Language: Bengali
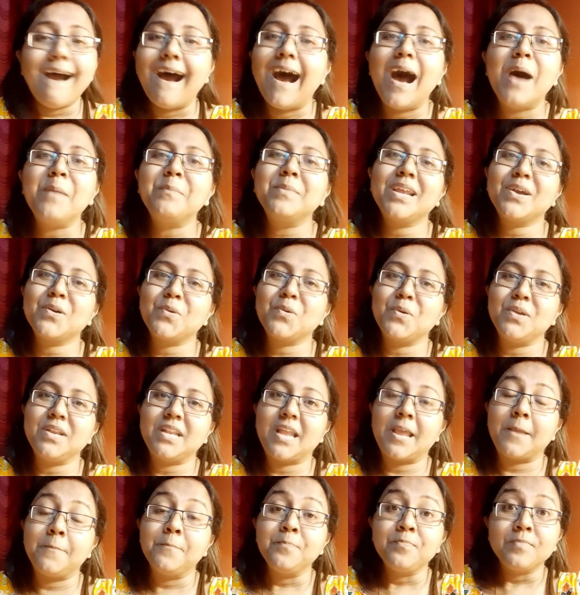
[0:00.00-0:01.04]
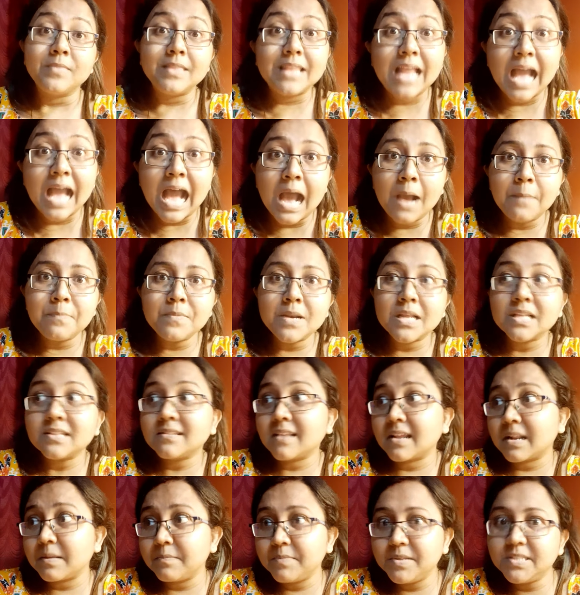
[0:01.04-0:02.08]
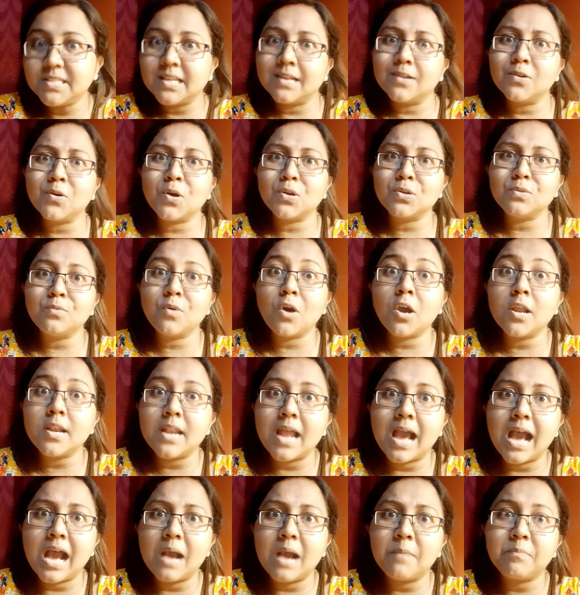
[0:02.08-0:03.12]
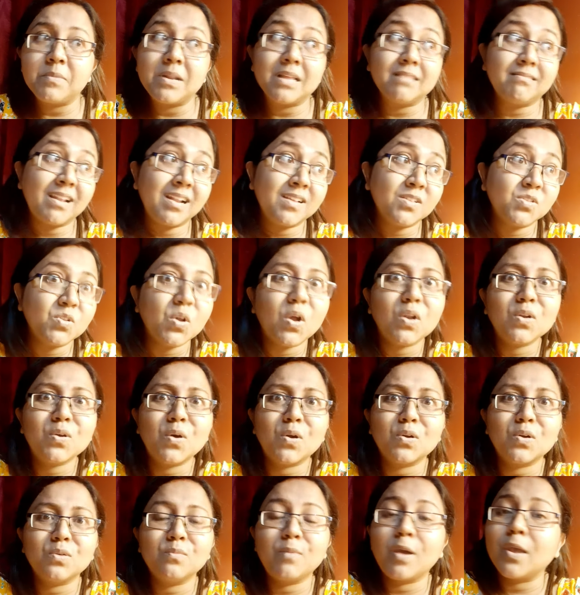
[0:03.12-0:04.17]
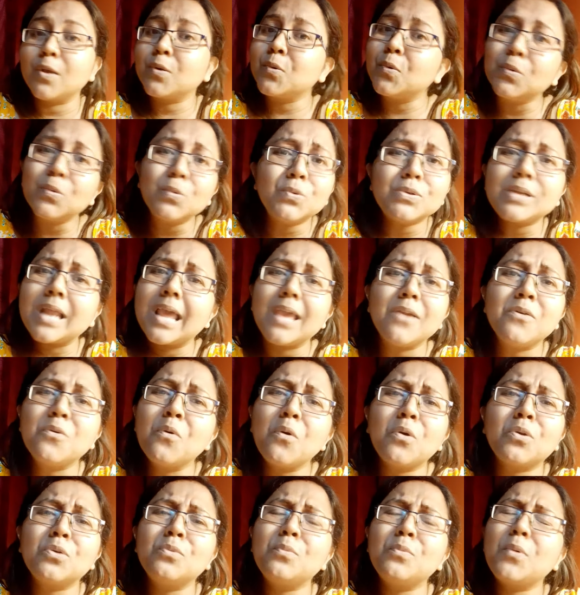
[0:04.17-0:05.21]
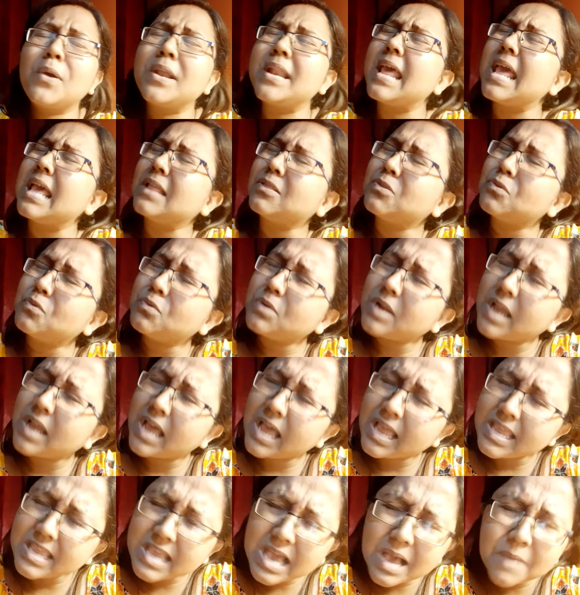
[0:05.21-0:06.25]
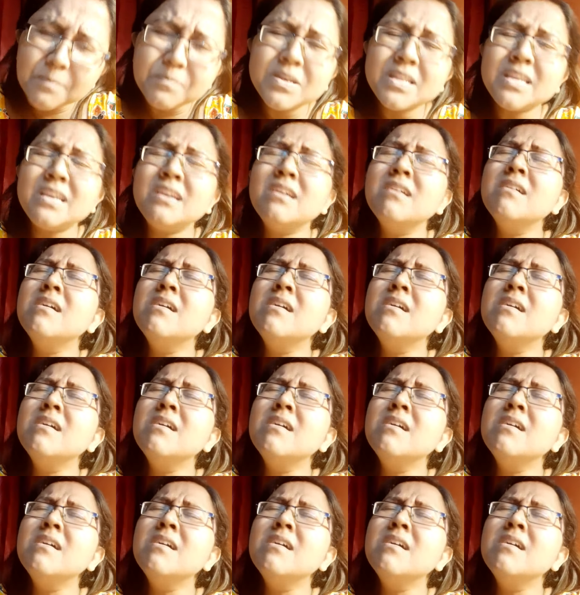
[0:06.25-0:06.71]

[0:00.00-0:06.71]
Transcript: আমরা কই নাই না আপনার দ্বারা বিছানা গরম হয় না আপনার দ্বারা জল গরম হয় কোনোটাই গরম হয় না এতটাই আপনি